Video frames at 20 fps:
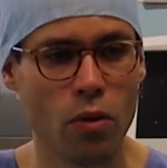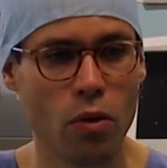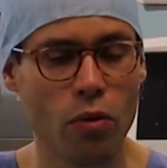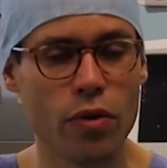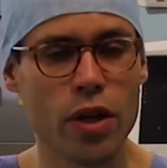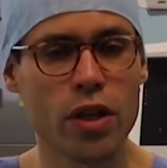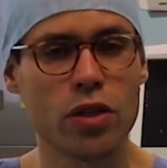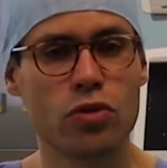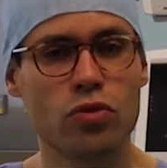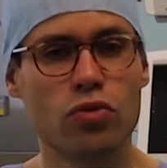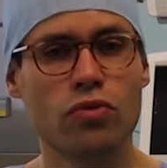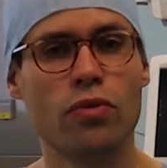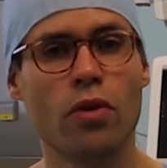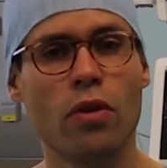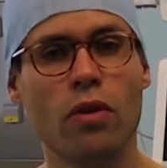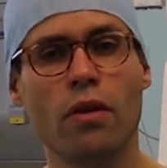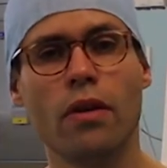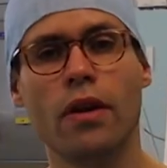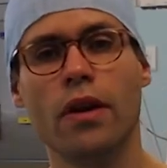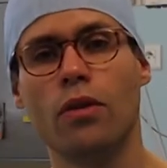On voit
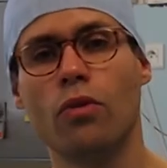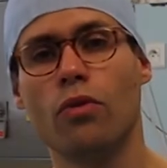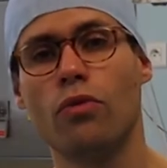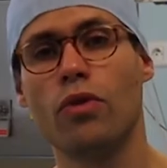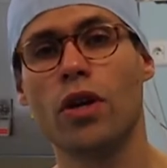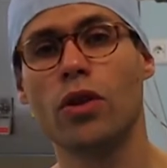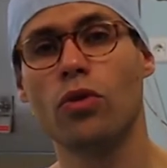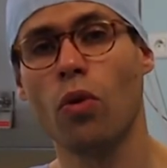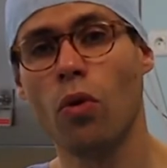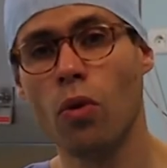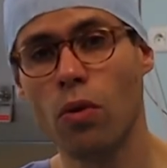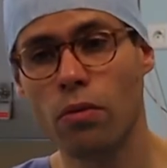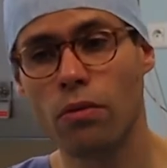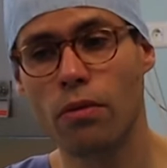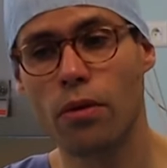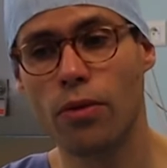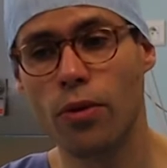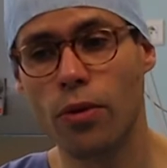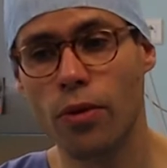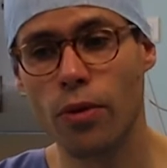souvent et on voit
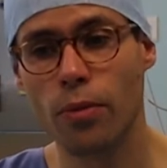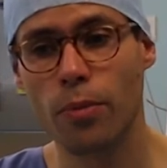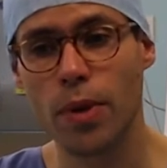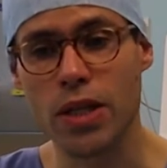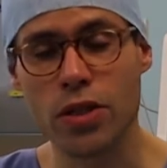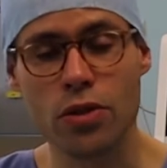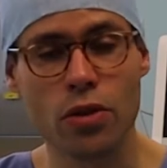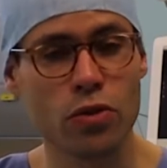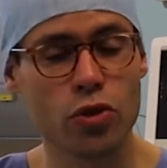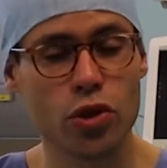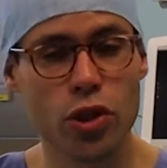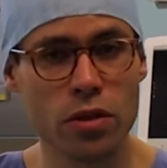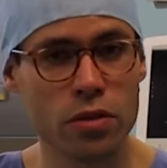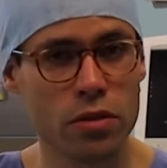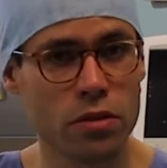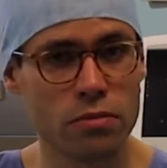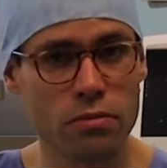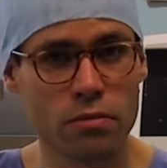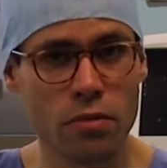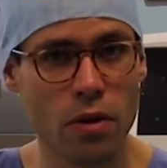trop de patients
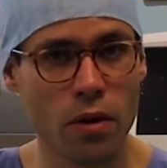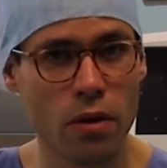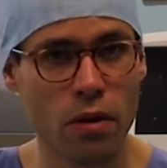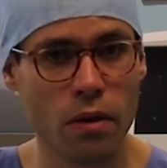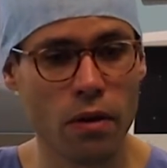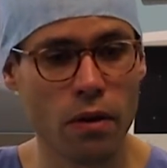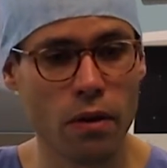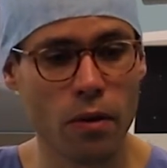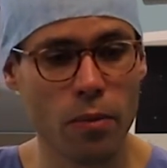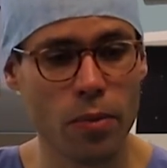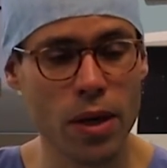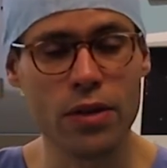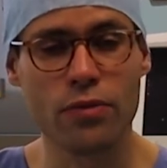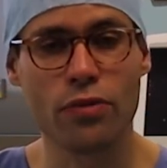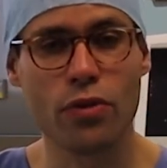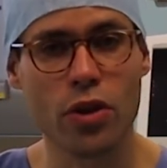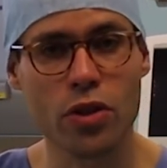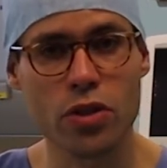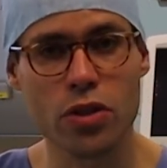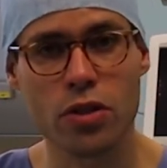jeunes en,
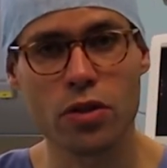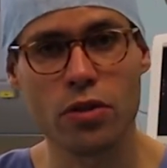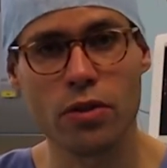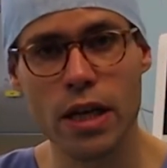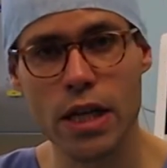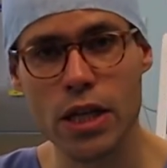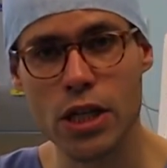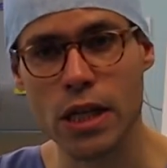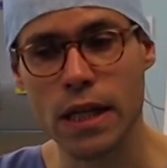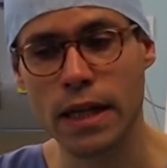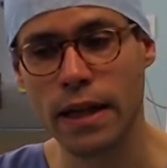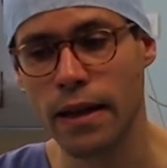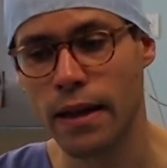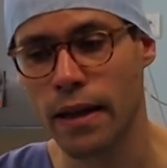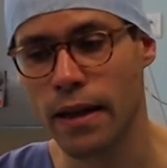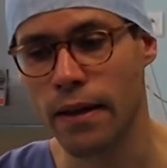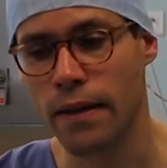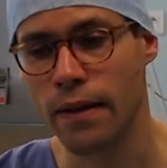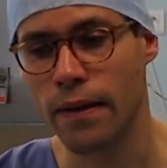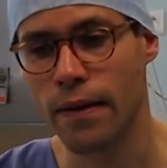pleine force de l'âge
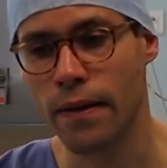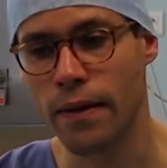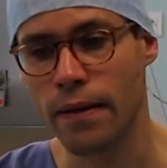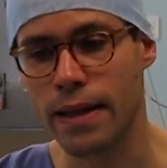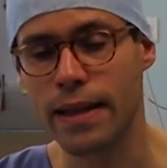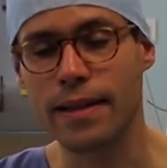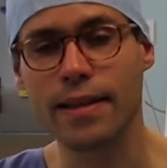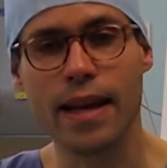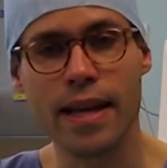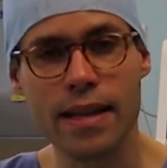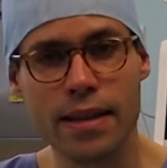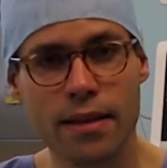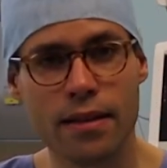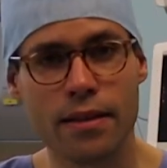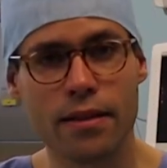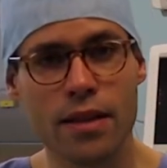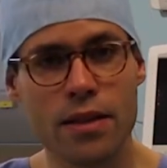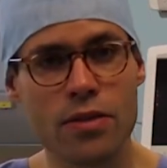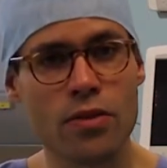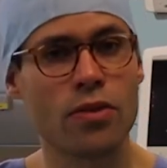euh, qui
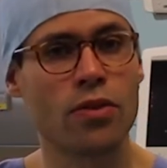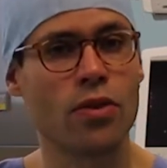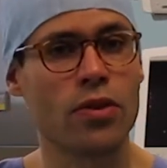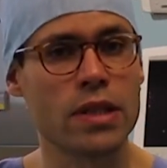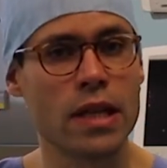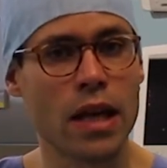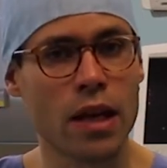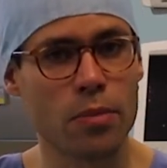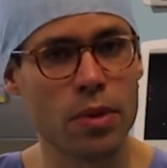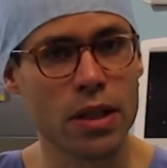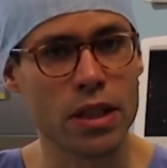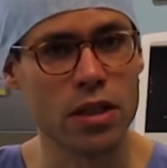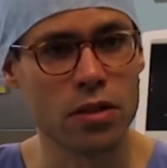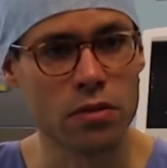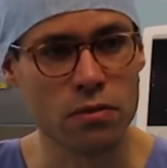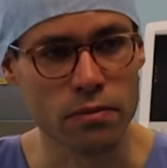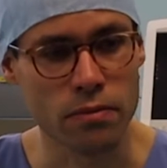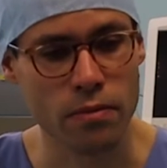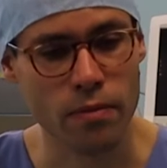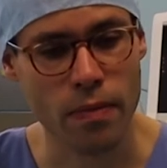traînent des entorses à
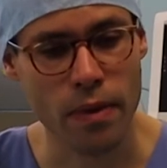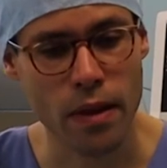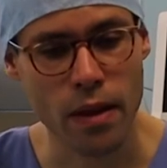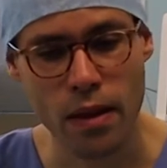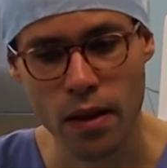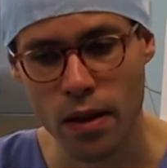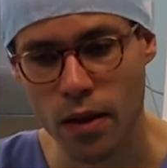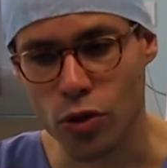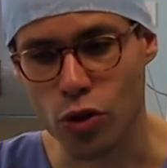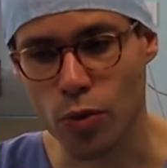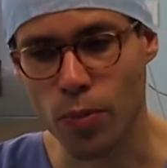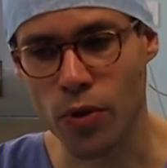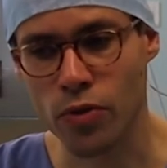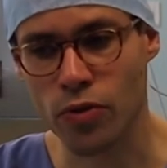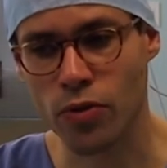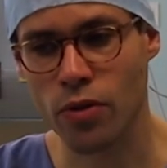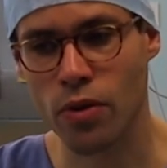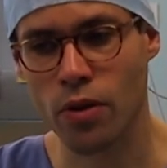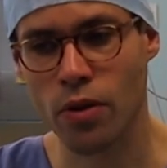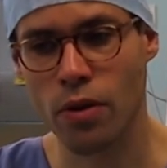répétition. Je
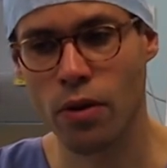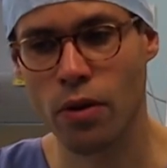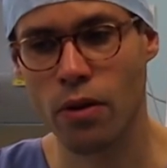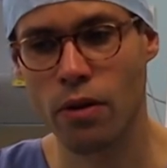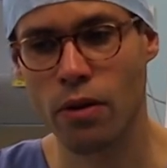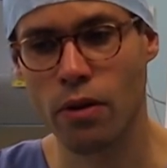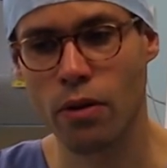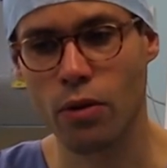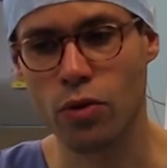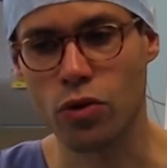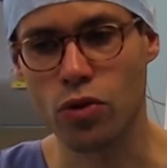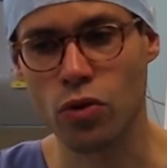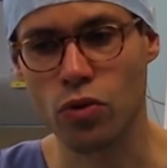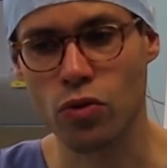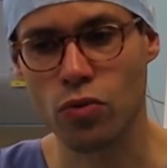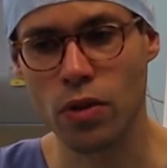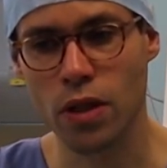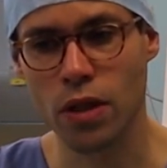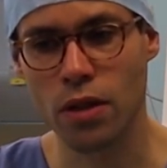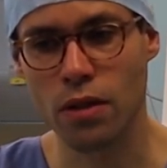pense
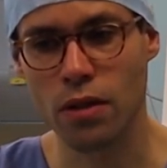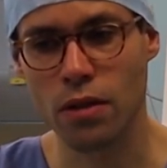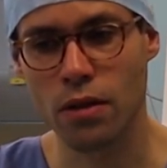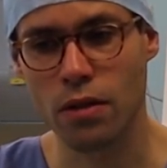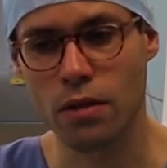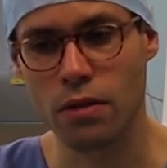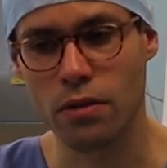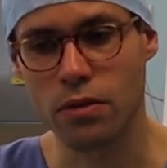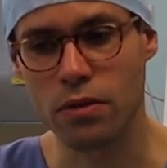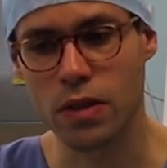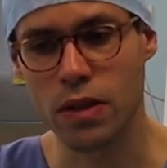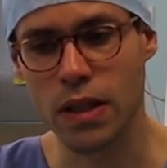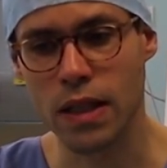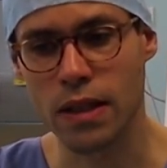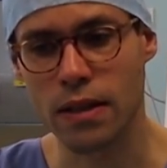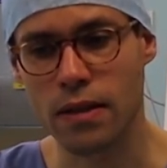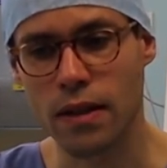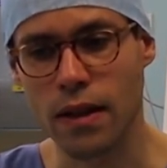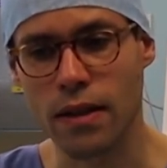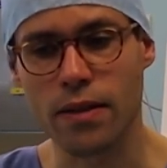qu'aujourd'hui, euh, euh,
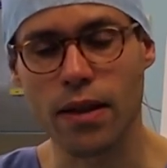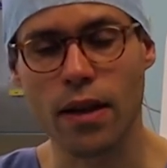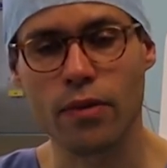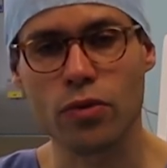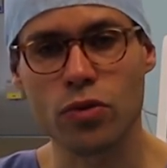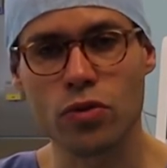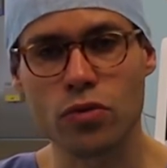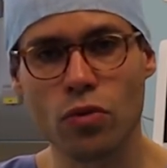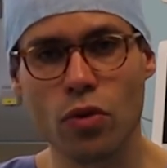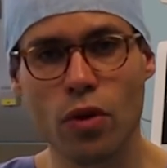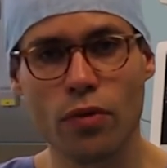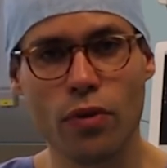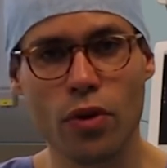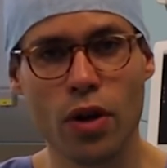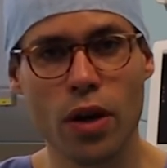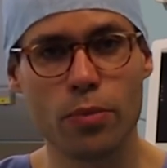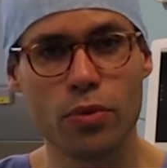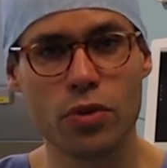cette intervention offre la